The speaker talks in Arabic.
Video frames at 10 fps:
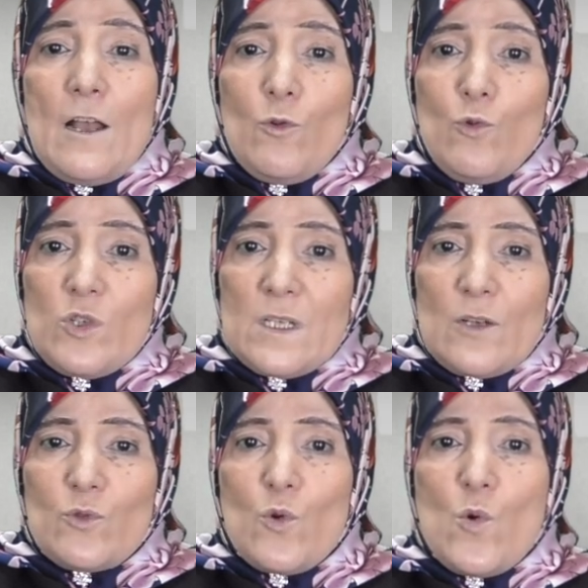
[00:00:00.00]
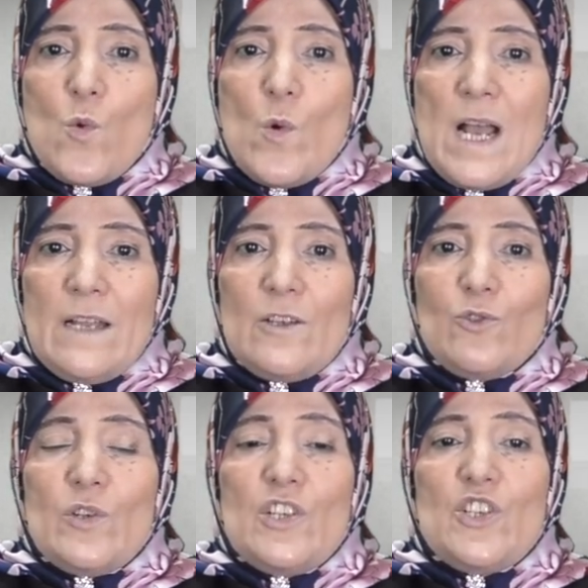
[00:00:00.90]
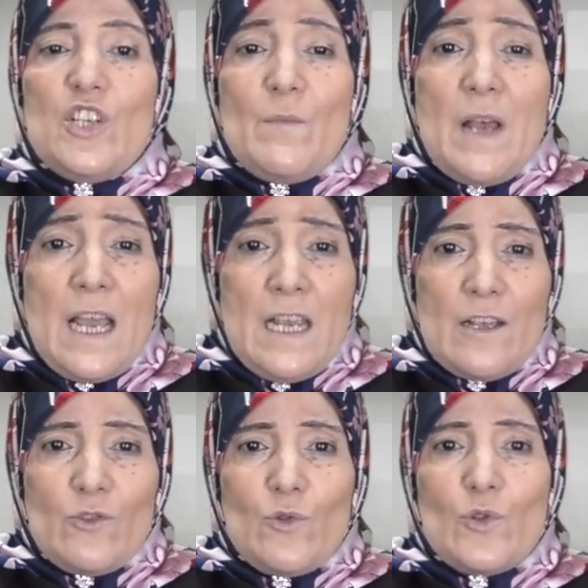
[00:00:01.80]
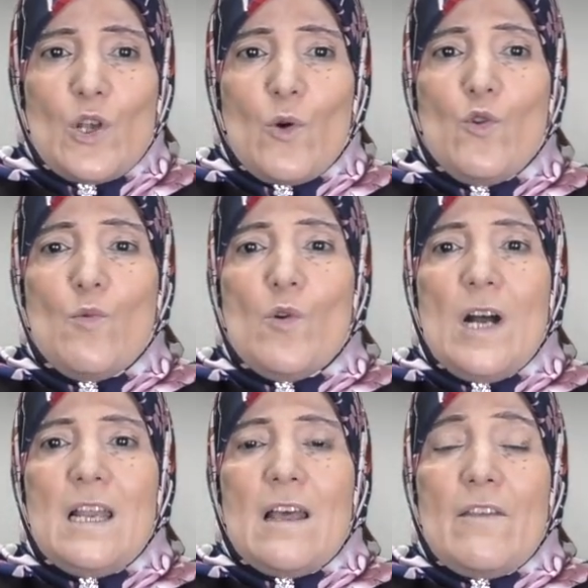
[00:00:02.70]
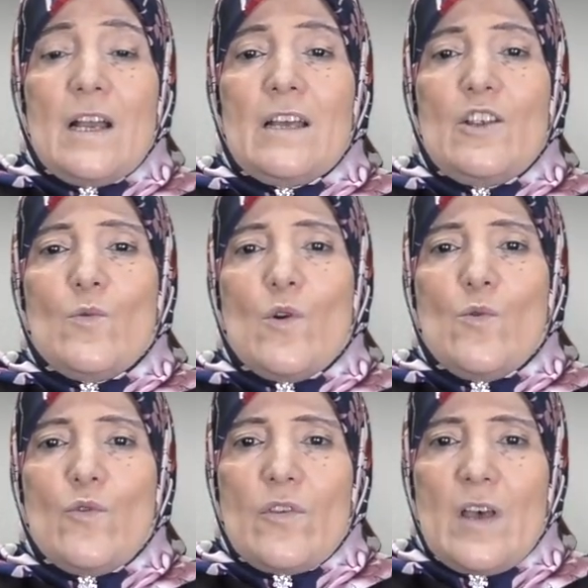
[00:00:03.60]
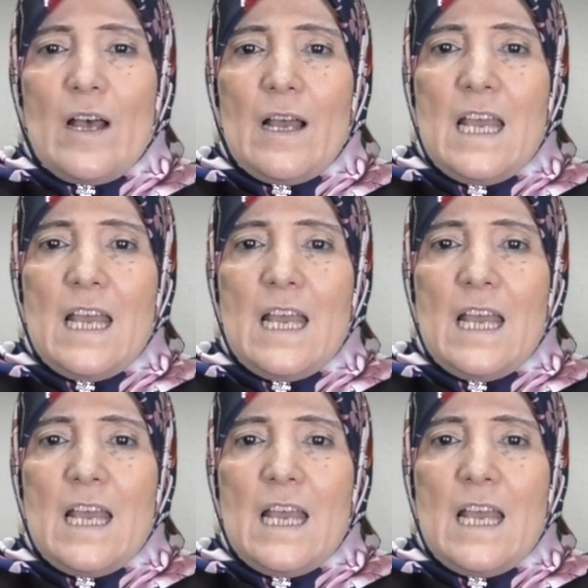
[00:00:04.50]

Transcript: الأسرة وحدة اجتماعية تقوم على ذكر وأنثى